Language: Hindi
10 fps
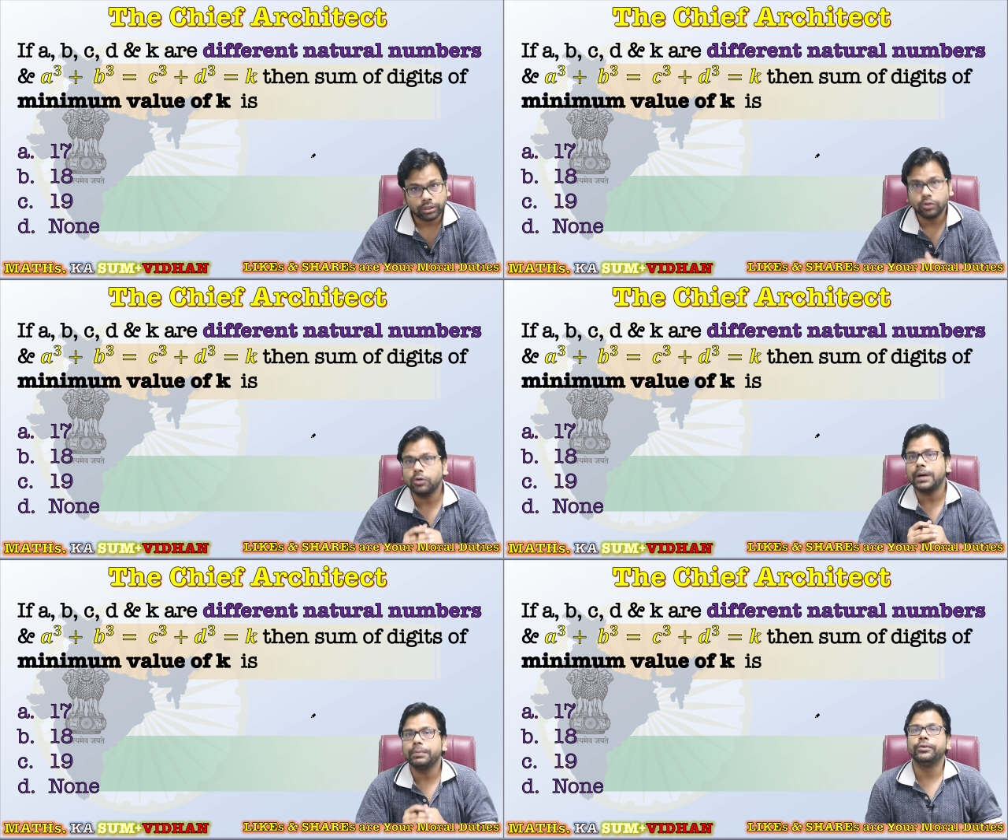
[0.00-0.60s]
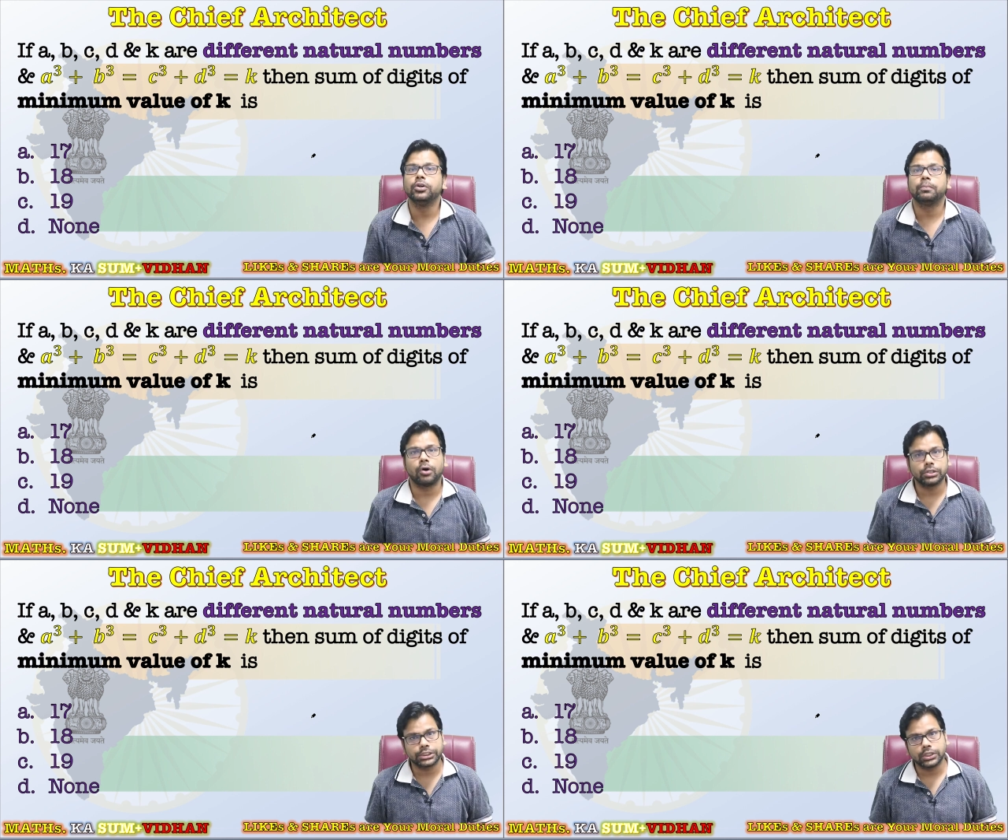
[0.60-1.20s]
तो आई होप आपने वीडियो
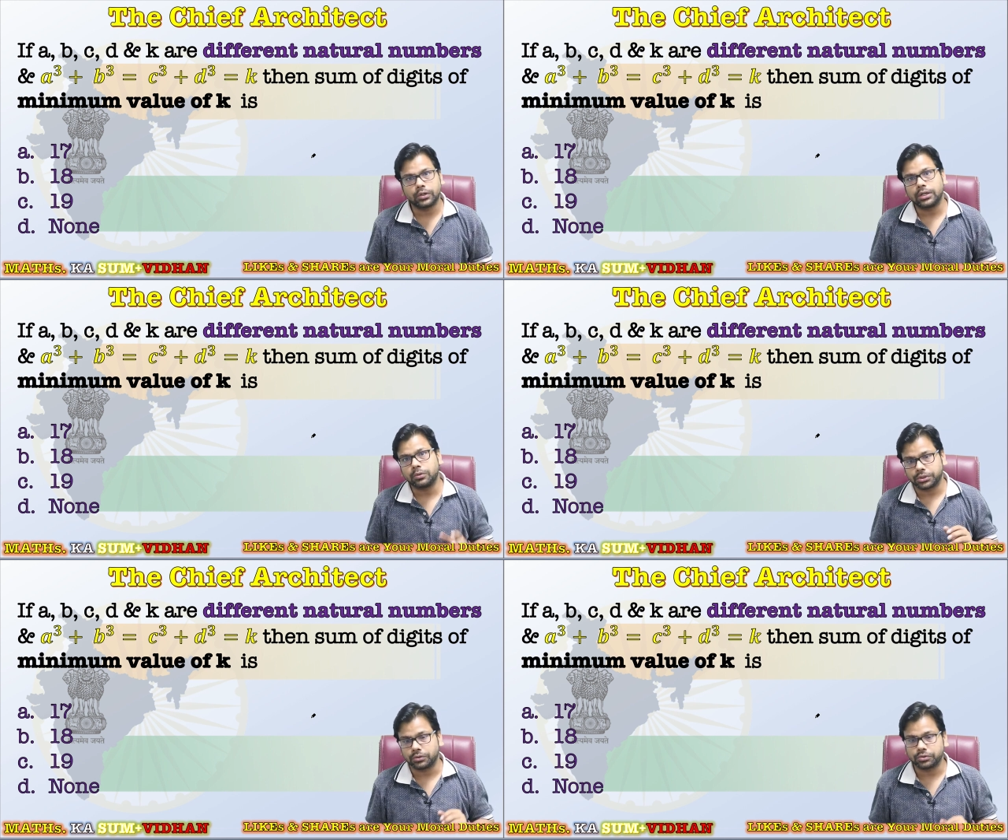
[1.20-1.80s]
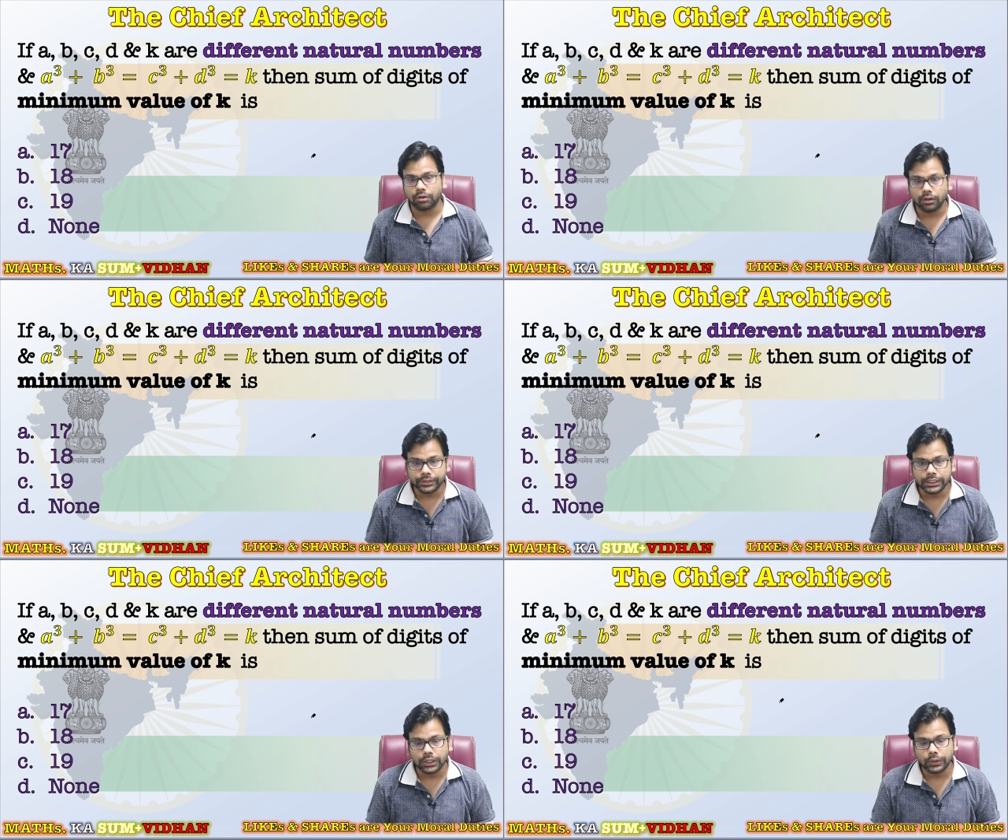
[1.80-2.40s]
पॉज किया होगा क्वेश्चन को सॉल्व
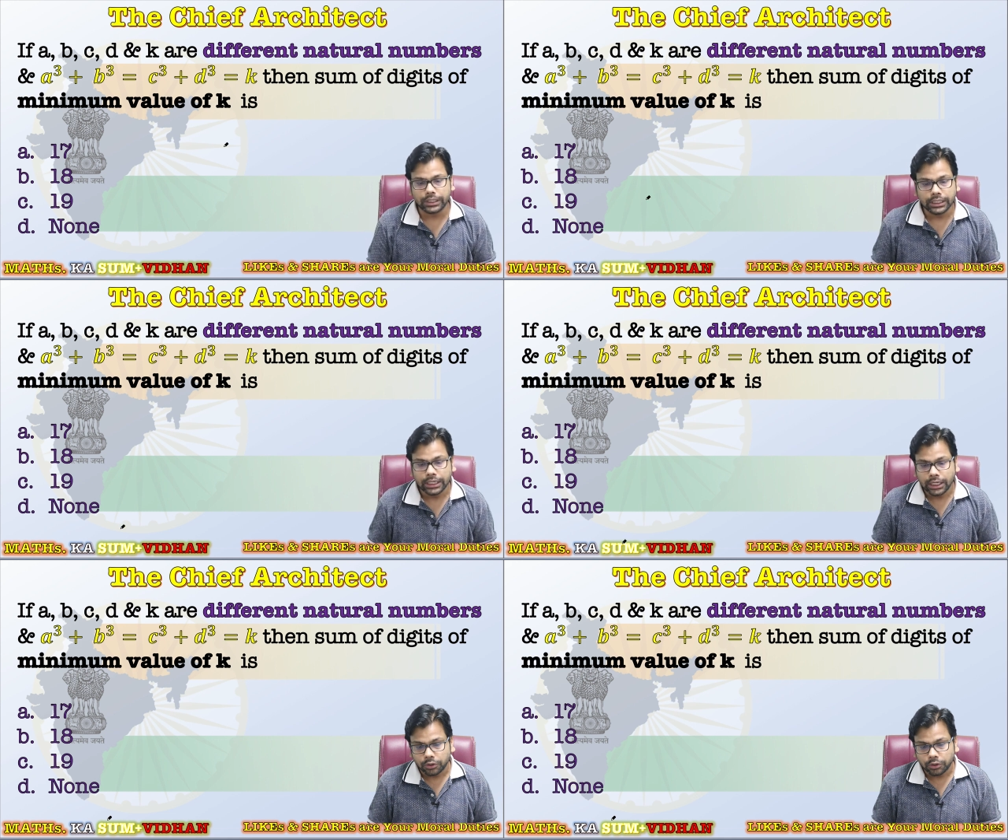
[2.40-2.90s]
किया होगा